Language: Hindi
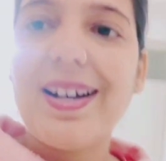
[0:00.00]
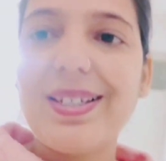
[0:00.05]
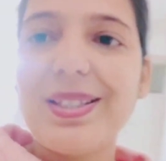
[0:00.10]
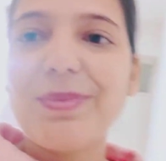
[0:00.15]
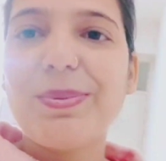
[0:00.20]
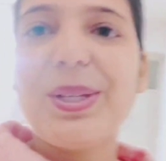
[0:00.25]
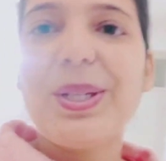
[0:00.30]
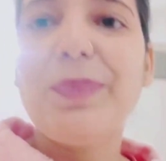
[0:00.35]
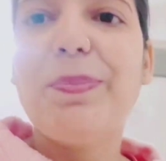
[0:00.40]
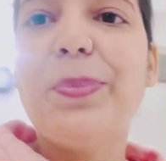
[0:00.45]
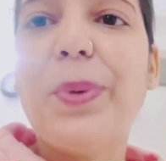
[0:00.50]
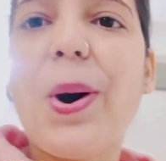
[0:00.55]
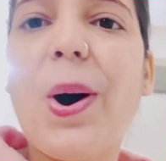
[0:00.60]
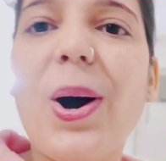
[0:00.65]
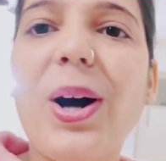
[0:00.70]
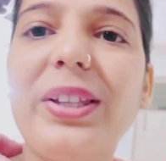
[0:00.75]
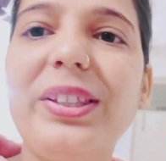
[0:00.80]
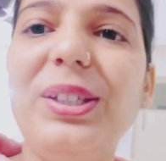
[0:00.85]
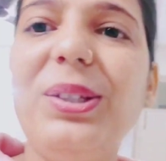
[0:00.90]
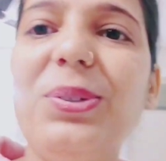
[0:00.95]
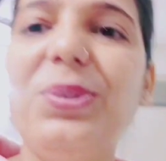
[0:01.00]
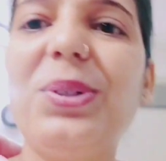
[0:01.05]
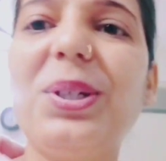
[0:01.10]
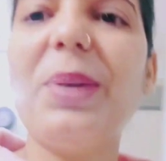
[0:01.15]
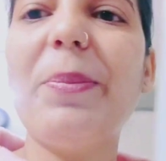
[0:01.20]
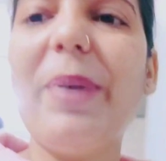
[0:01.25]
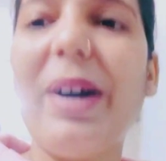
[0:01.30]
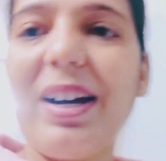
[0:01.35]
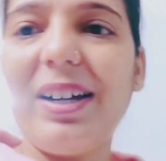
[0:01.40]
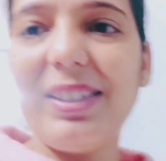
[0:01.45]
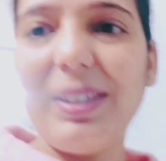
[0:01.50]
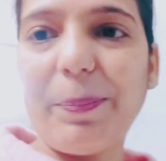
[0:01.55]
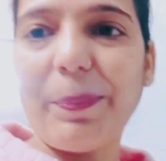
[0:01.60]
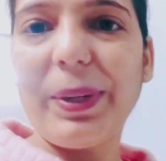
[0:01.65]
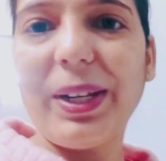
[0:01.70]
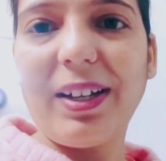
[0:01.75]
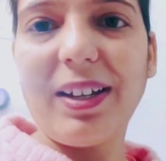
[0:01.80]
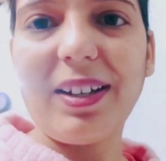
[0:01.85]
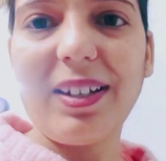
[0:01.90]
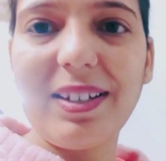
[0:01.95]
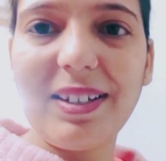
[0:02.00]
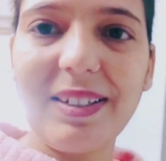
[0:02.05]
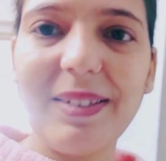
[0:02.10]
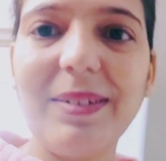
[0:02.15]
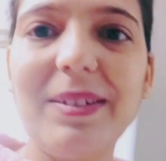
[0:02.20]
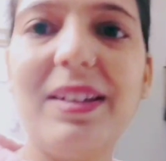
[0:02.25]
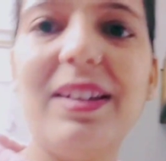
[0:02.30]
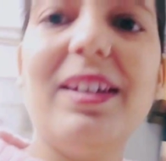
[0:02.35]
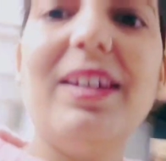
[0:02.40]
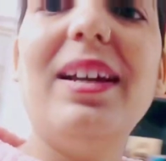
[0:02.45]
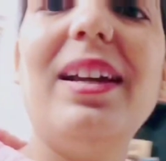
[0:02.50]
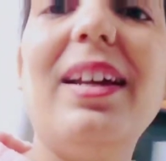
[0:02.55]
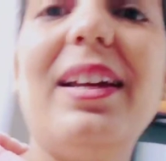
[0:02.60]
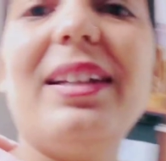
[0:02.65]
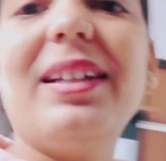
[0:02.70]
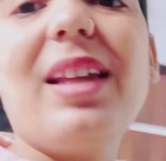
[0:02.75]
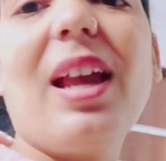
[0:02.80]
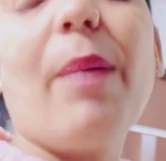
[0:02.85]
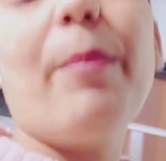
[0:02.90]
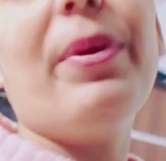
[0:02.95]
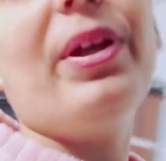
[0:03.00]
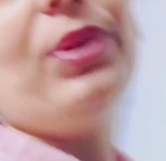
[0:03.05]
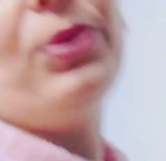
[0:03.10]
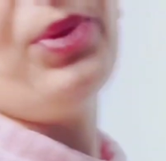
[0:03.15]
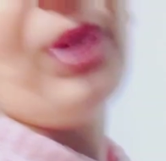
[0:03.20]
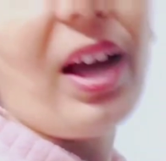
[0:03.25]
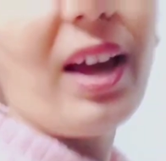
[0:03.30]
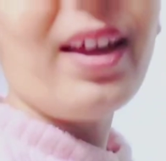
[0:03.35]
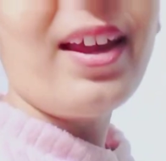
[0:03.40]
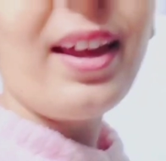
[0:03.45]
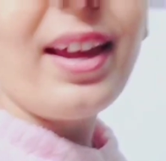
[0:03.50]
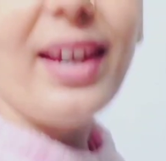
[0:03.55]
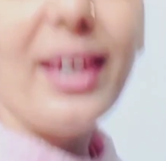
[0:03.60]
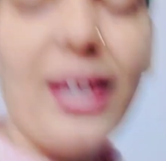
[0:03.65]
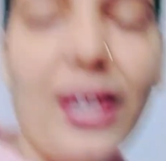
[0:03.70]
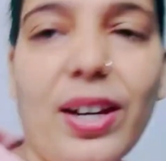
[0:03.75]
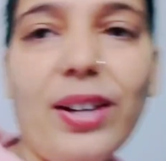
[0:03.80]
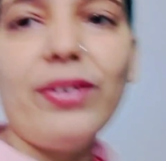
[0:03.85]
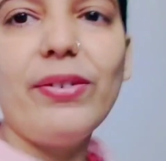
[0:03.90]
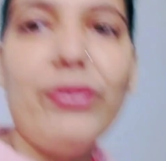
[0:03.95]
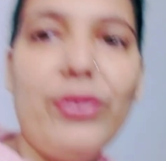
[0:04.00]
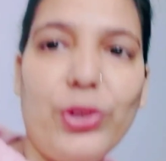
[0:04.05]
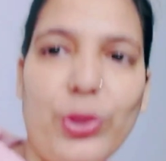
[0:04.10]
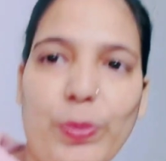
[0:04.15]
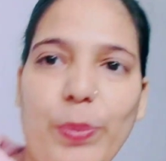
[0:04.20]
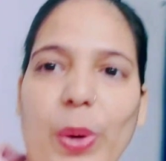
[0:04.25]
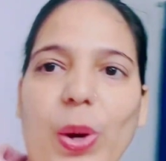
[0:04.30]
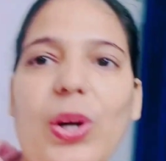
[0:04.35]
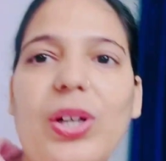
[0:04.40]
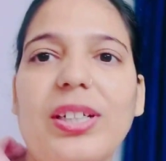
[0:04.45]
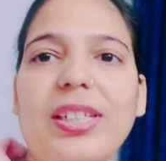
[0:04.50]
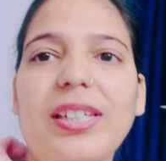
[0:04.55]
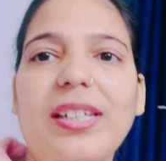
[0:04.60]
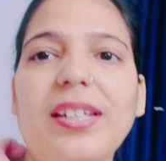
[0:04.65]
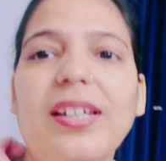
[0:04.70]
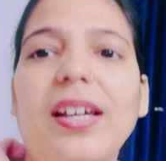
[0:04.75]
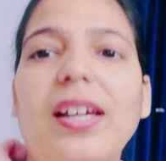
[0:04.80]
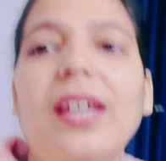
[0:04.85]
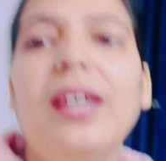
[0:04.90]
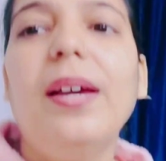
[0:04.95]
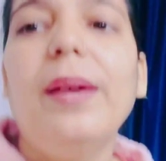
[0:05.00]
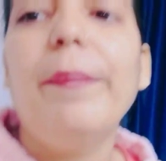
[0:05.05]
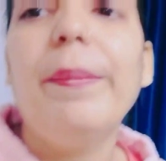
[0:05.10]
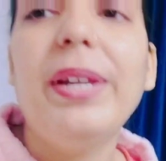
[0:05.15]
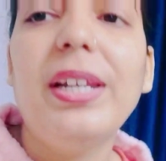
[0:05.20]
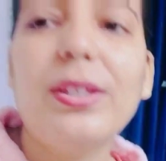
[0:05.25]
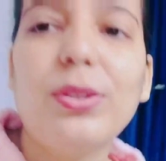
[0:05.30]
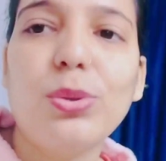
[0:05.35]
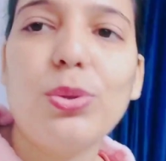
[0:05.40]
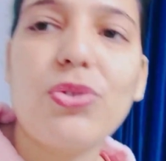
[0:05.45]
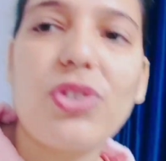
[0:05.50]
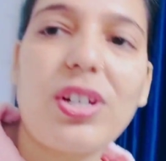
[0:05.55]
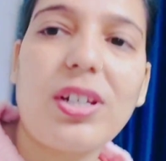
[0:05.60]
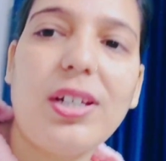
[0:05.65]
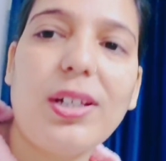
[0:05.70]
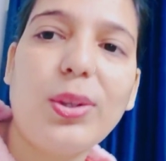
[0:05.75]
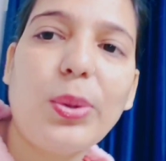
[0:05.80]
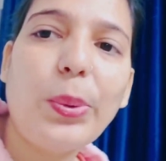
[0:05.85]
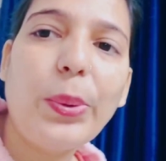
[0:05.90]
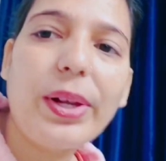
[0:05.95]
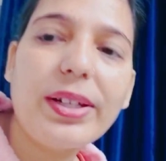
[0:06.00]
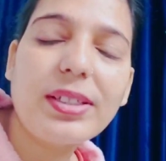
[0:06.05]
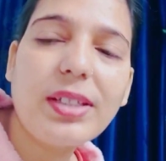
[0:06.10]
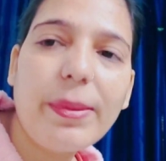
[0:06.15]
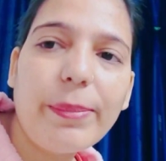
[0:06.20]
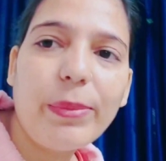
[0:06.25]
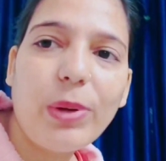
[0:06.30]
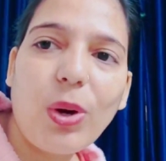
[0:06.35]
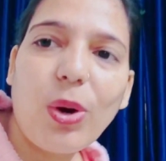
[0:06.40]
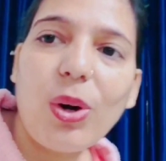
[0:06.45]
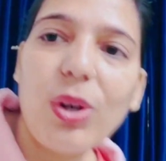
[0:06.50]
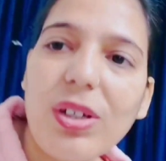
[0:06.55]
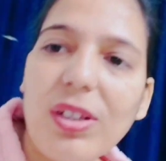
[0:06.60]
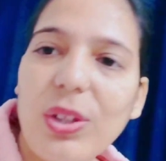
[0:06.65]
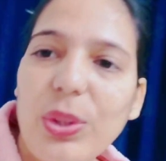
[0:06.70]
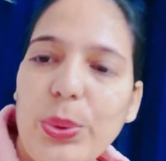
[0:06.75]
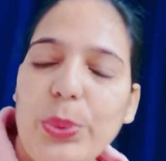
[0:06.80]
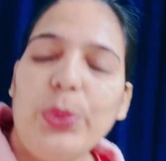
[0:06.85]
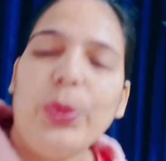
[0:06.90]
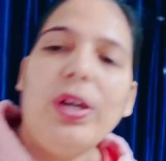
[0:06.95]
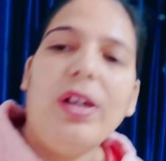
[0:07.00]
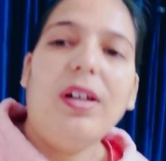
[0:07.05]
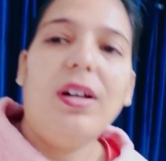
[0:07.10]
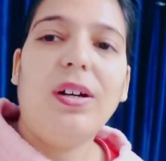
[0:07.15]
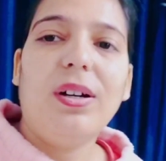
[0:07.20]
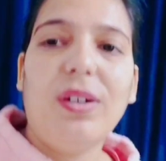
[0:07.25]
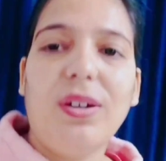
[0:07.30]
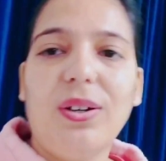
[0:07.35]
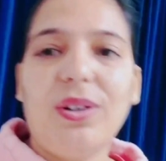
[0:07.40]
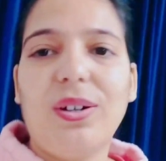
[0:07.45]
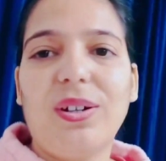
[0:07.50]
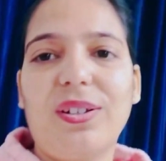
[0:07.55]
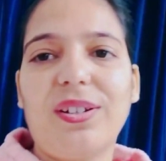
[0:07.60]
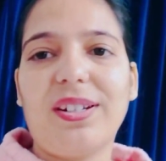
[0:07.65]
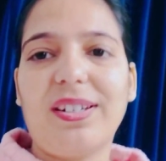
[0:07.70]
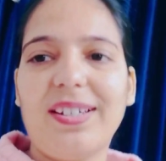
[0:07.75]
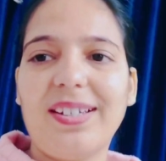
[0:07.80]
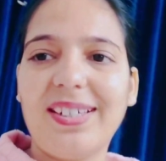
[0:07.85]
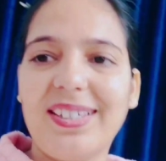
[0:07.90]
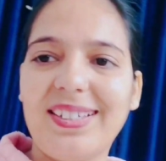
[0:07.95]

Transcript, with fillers: आज मैंने बहुत दिनों के बाद अपना कैमरा उठाया है फॉर ब्लॉगिंग मैंने सोचा कि थोड़ा सा ब्लॉग करूं और